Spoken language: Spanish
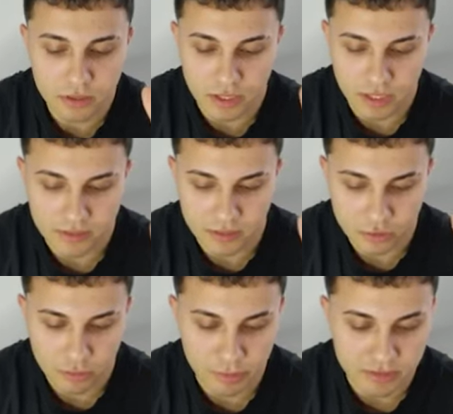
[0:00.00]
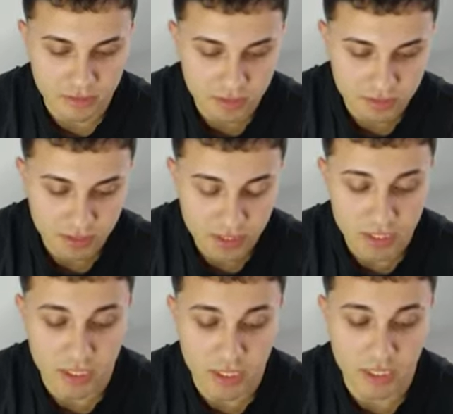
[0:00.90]
el candidato a presidente
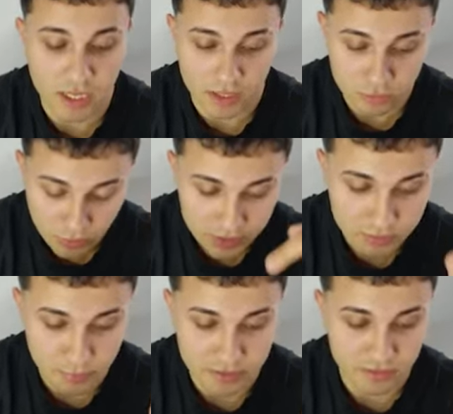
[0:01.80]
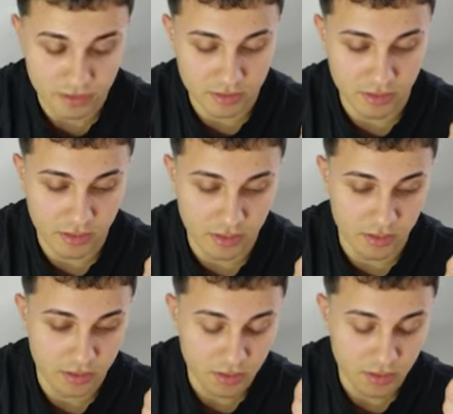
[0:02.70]
y actual expresidente de